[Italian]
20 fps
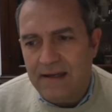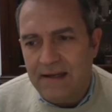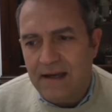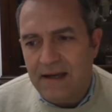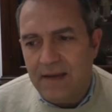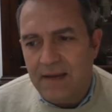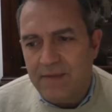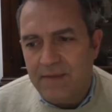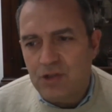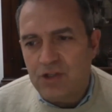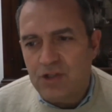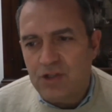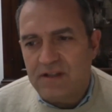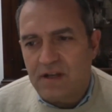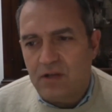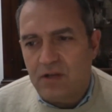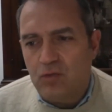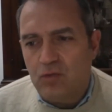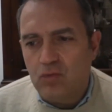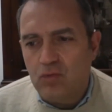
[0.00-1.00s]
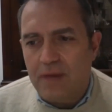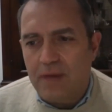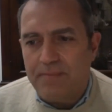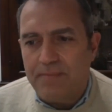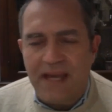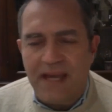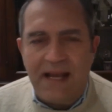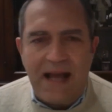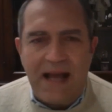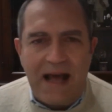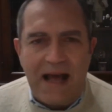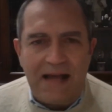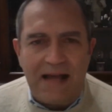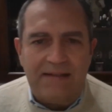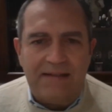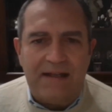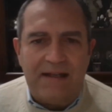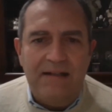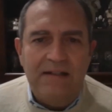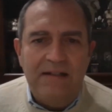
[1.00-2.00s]
la magistratura
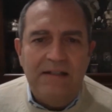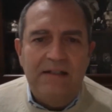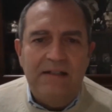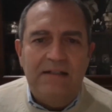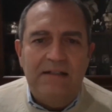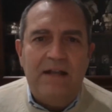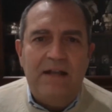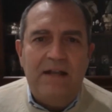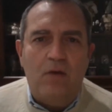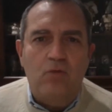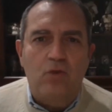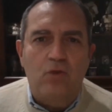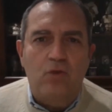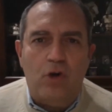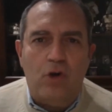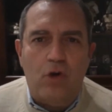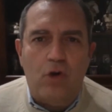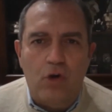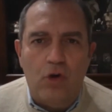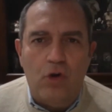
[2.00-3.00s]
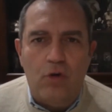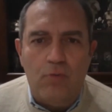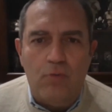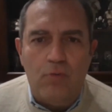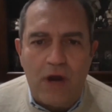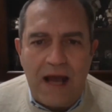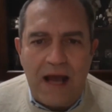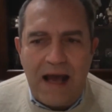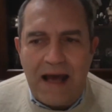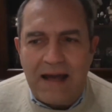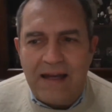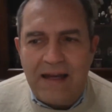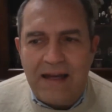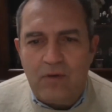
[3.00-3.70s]
piegata da un crollo morale,